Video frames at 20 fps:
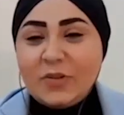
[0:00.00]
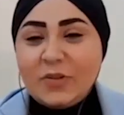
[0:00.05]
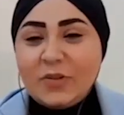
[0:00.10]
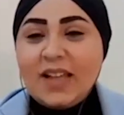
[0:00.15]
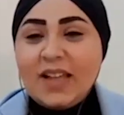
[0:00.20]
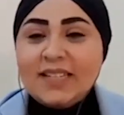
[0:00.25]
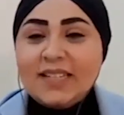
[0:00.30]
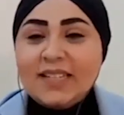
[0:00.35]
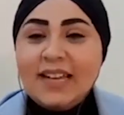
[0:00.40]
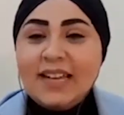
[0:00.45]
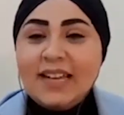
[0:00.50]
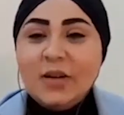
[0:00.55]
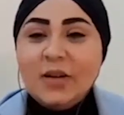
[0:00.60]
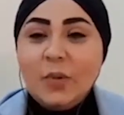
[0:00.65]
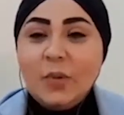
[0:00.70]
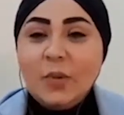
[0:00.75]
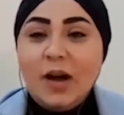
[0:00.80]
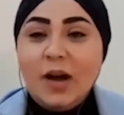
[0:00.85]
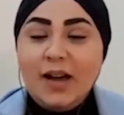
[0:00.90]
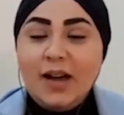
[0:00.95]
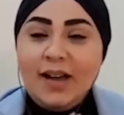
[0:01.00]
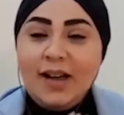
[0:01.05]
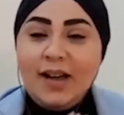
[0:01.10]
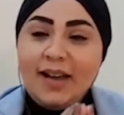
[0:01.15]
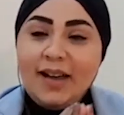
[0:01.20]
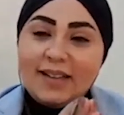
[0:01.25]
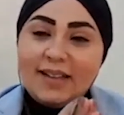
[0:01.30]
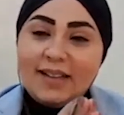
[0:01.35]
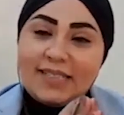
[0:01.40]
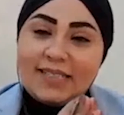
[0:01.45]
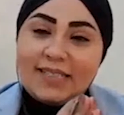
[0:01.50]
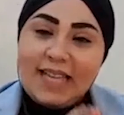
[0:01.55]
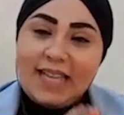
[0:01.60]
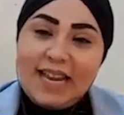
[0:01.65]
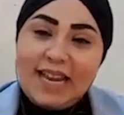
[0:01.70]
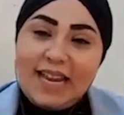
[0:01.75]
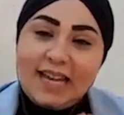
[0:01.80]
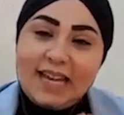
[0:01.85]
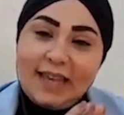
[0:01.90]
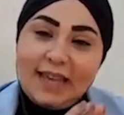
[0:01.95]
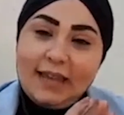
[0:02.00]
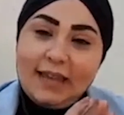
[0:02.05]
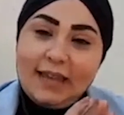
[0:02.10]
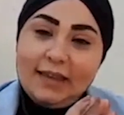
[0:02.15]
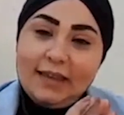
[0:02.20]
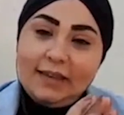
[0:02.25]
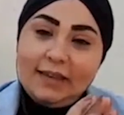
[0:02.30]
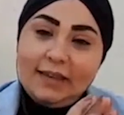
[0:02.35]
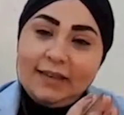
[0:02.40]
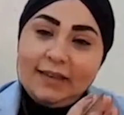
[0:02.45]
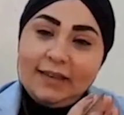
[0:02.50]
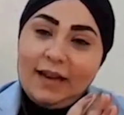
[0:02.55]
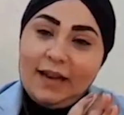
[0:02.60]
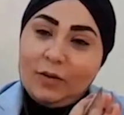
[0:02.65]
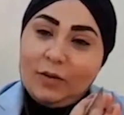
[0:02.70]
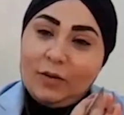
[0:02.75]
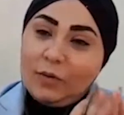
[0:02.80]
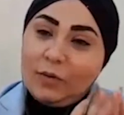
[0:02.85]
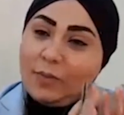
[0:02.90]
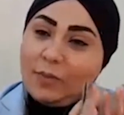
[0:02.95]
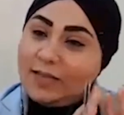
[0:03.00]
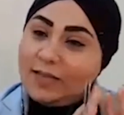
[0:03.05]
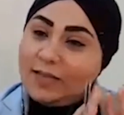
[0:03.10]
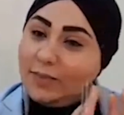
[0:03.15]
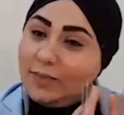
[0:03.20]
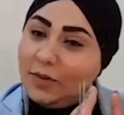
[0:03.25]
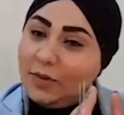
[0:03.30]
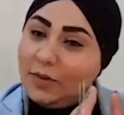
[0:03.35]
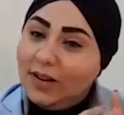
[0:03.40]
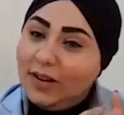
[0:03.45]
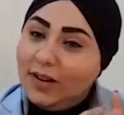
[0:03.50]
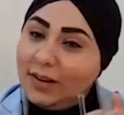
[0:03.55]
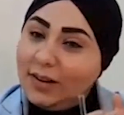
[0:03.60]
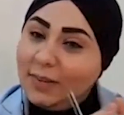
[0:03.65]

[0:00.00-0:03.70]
السؤال ديالي هو سالاريي كنقول سي بون